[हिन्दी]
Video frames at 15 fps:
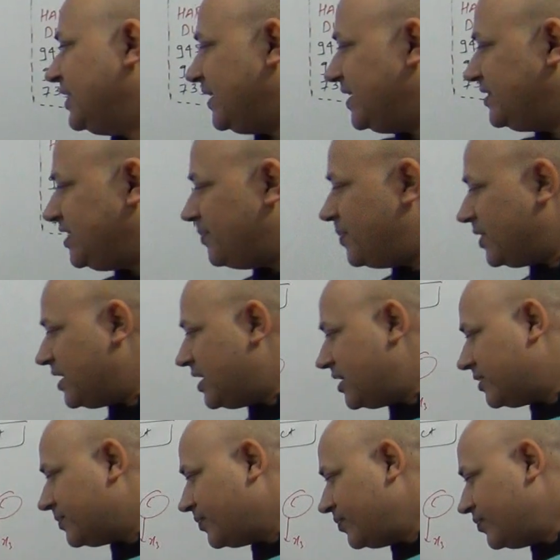इसी
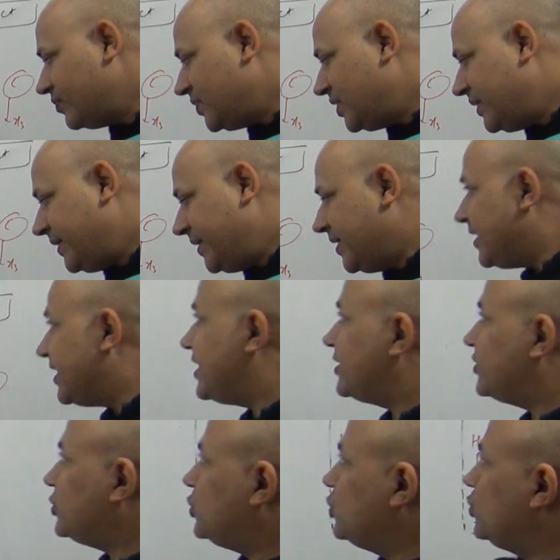प्रकार
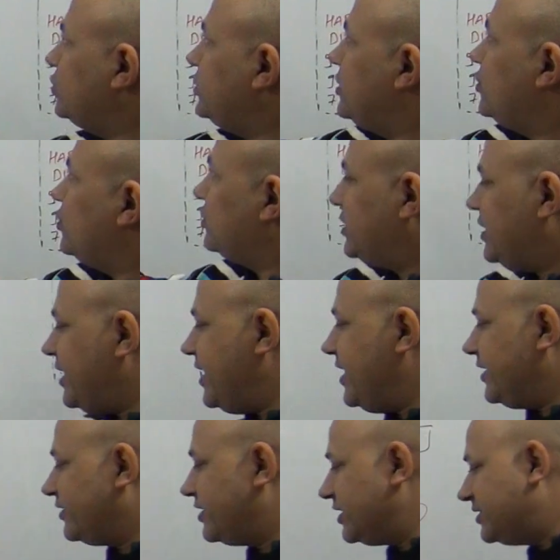x2 0 से
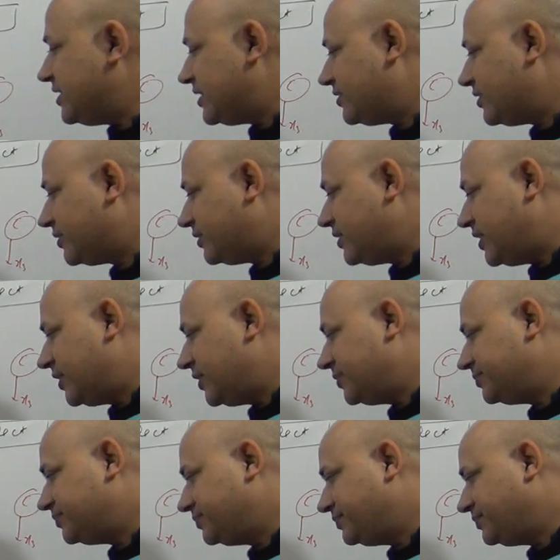एट तक जा सकता है
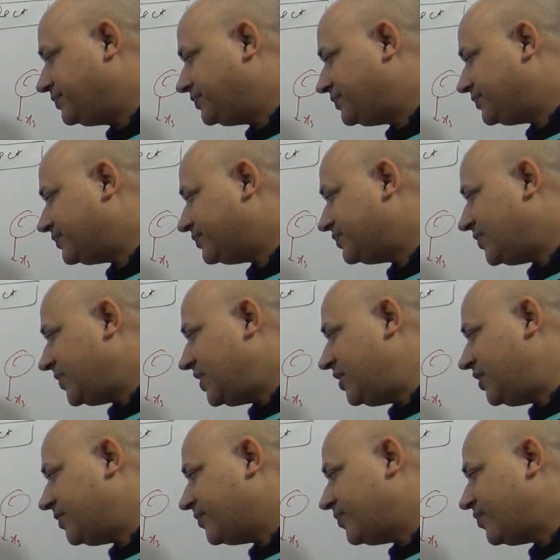है ना